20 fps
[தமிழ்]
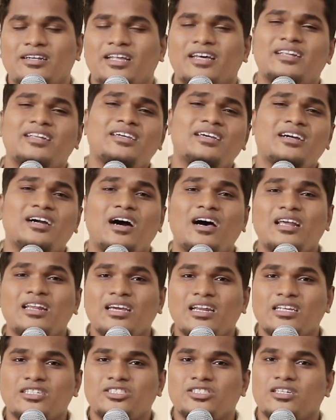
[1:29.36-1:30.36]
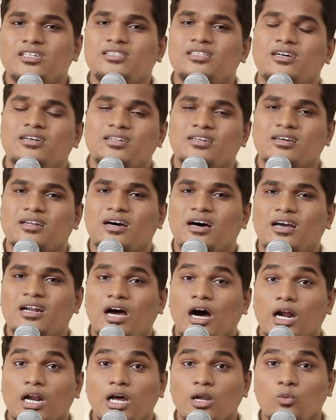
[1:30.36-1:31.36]
நிறைய காரியங்களை செய்து
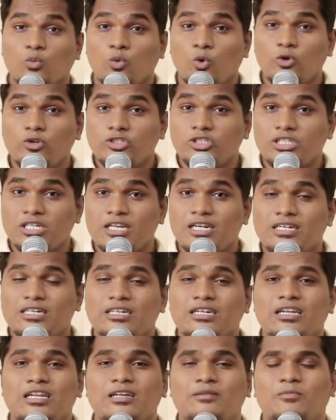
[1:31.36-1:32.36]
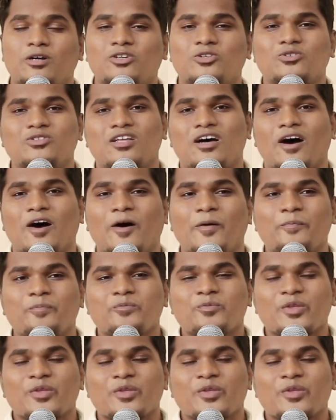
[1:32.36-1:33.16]
இருக்கிறார் ஆனால் ஒரு சில இடங்களில் மட்டும்தான்